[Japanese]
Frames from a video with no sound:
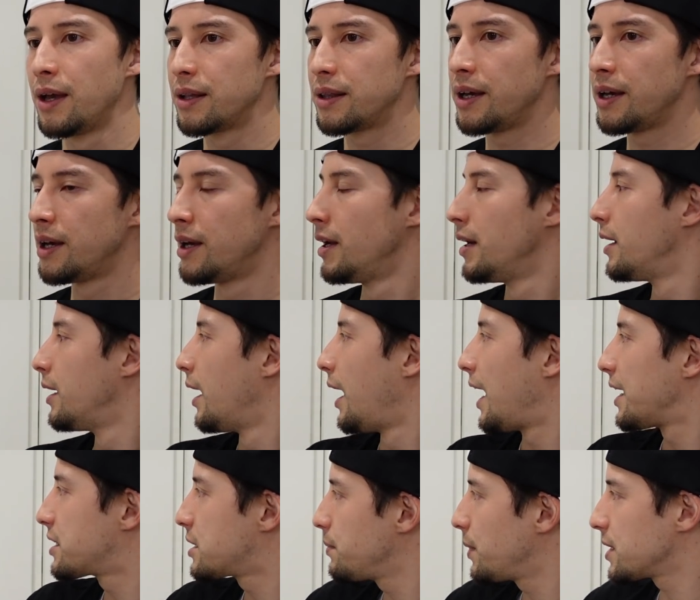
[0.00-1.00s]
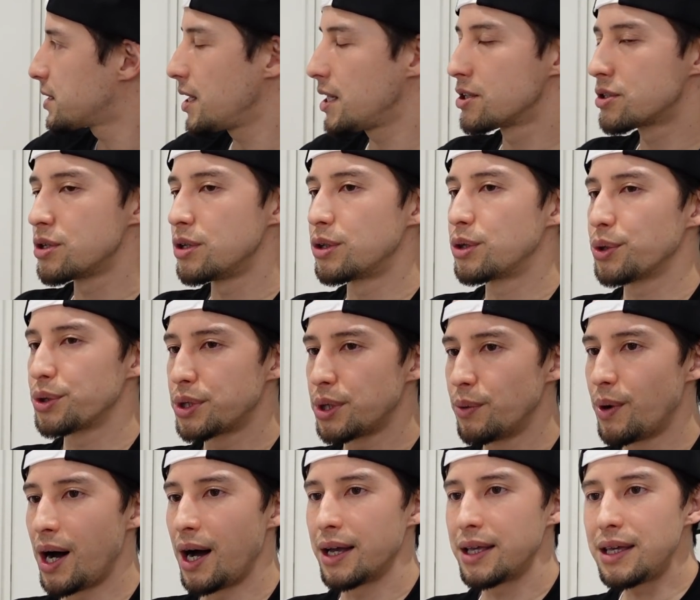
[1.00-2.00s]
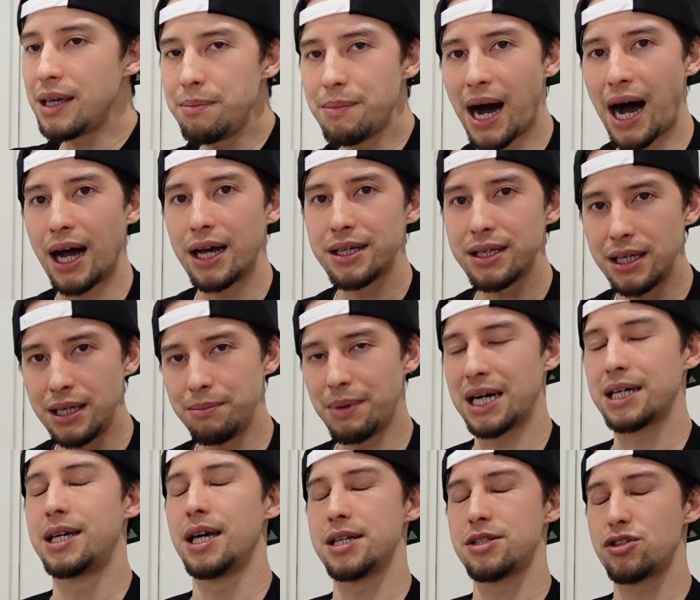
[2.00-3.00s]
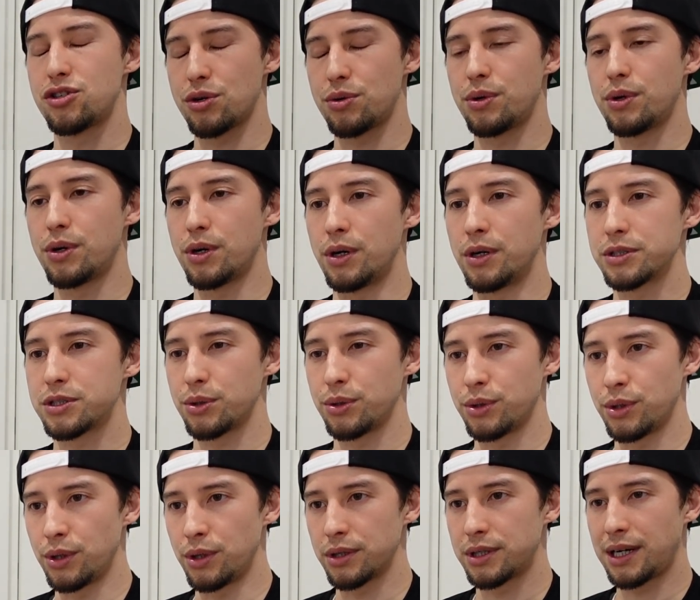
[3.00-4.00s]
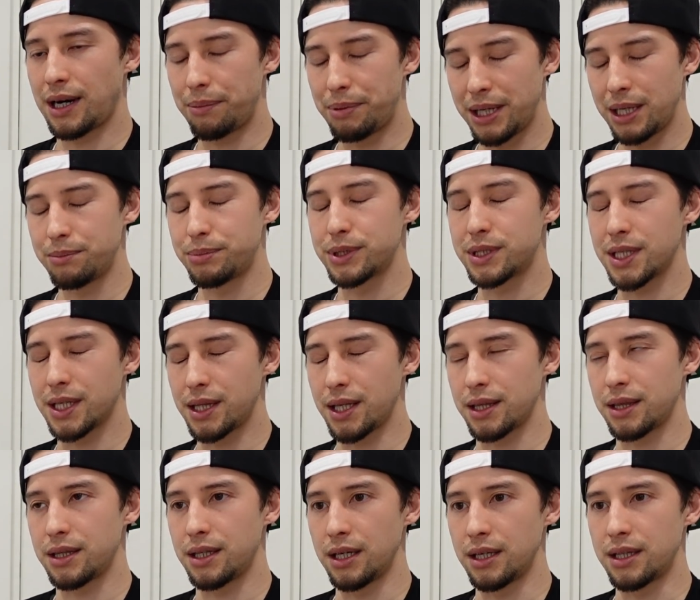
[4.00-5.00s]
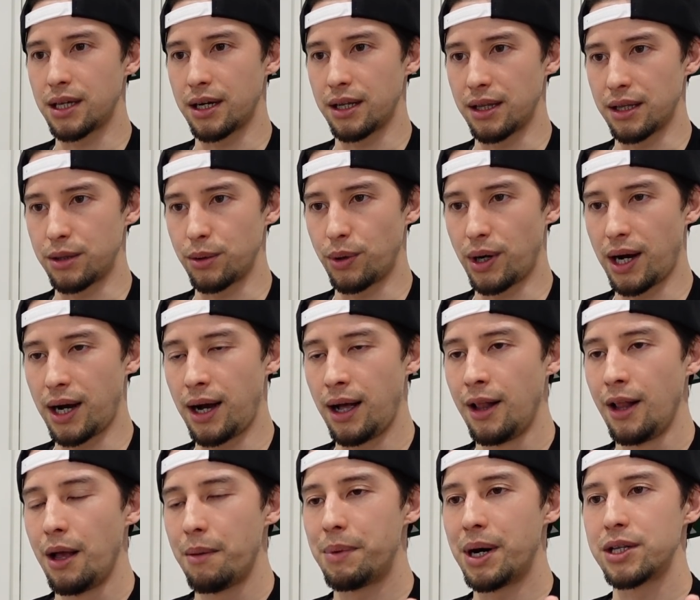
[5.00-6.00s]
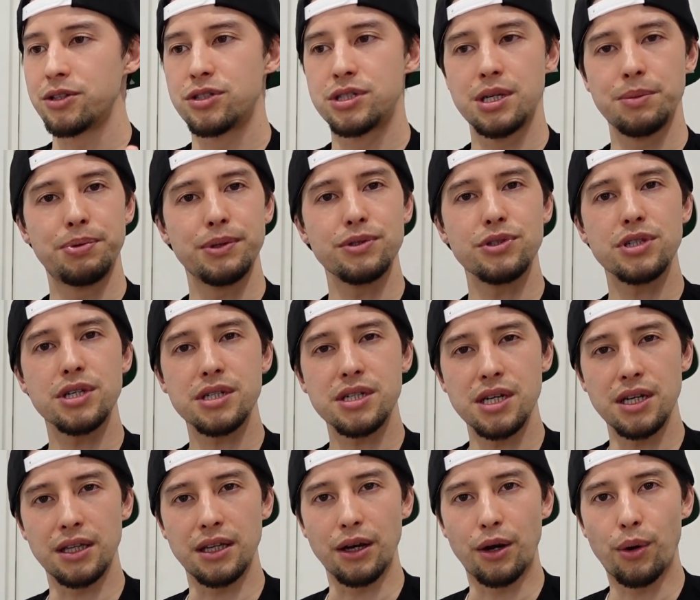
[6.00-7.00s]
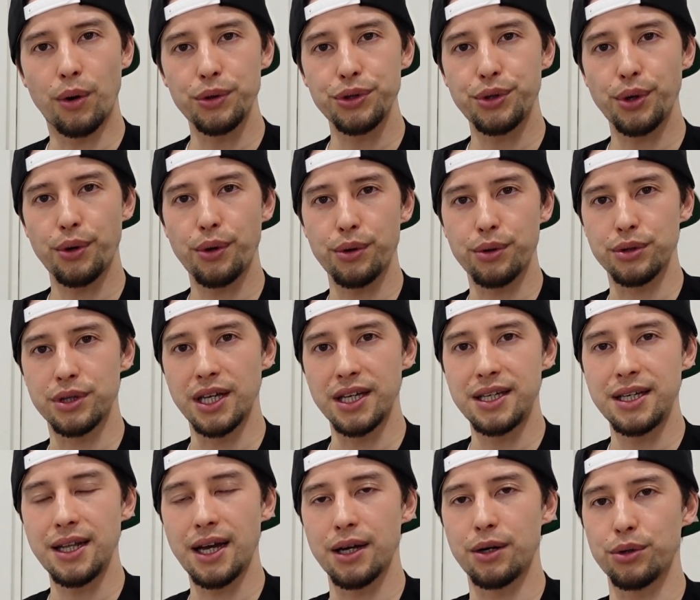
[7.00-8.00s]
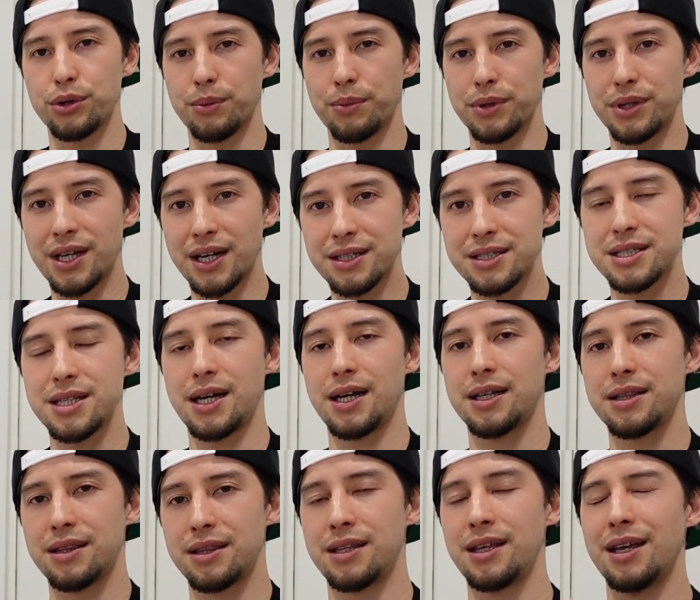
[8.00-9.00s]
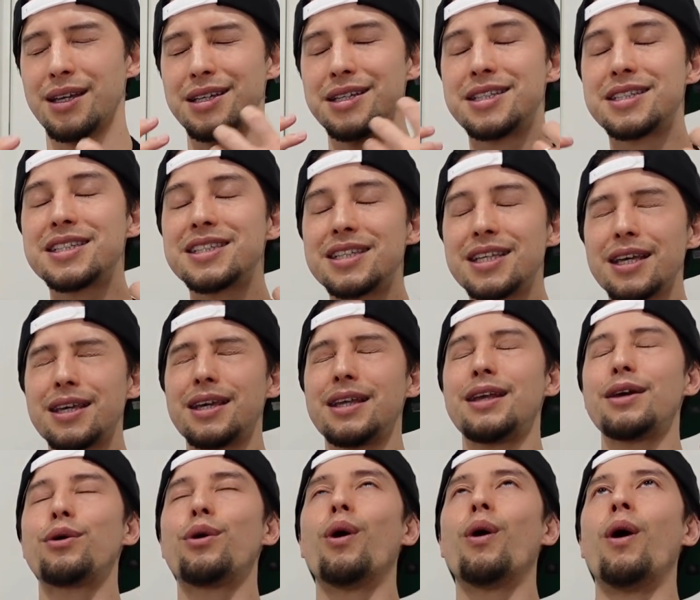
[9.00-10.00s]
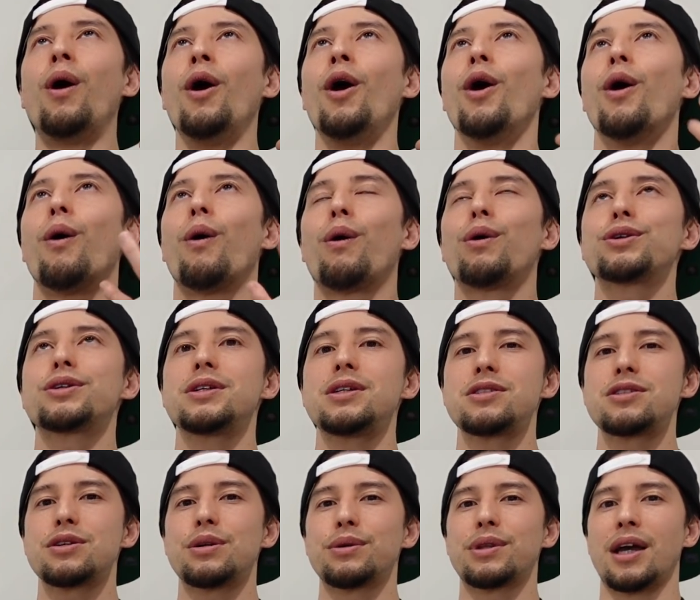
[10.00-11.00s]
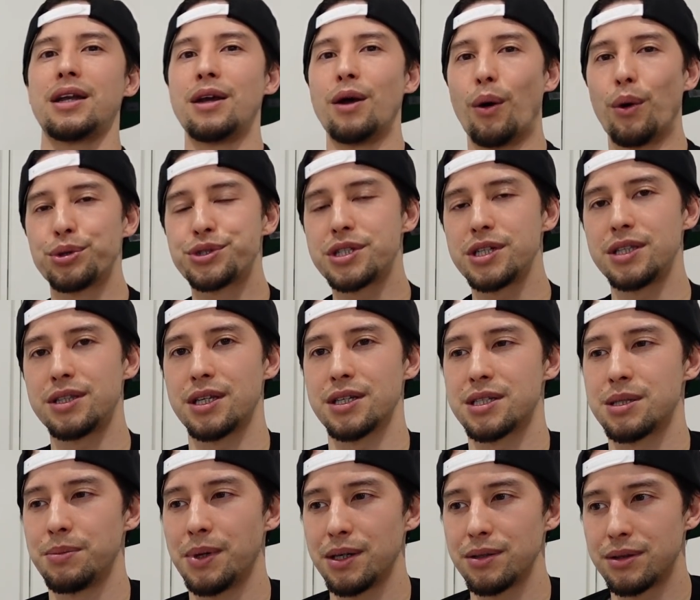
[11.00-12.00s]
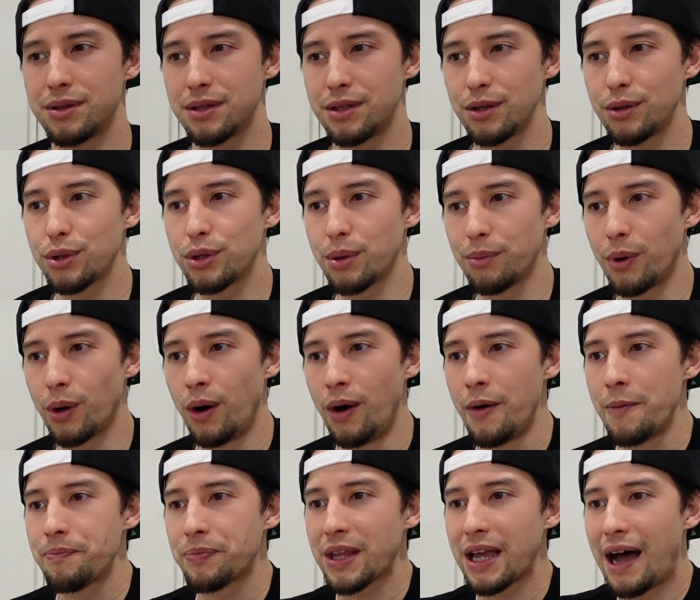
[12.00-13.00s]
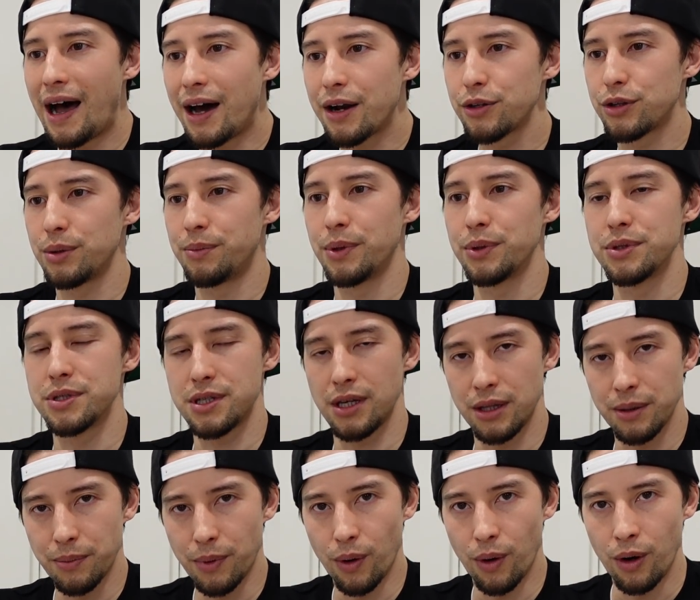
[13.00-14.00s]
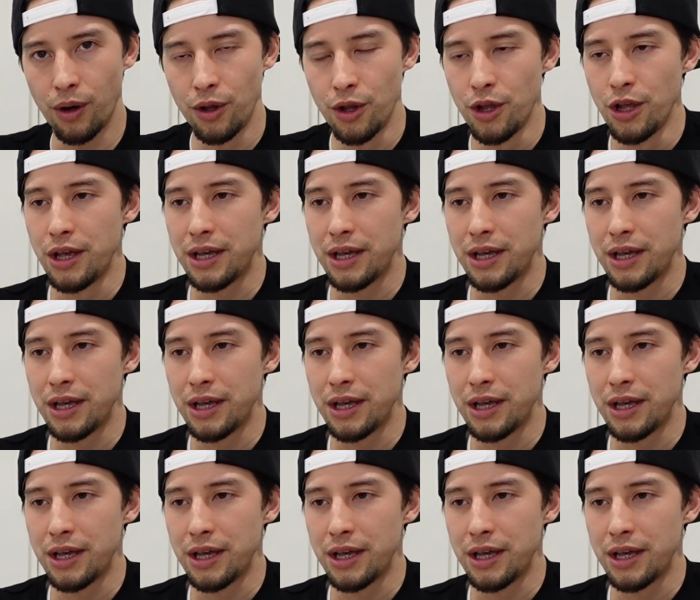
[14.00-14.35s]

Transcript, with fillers: で、八村選手にとっては今、今現状をその壁にぶち当たっていたりだとか、まあ、自分自身にコントロールできないこともたくさんあって、一時的にこう、放心状態に陥ってしまうっていうこともあると思うんですけども、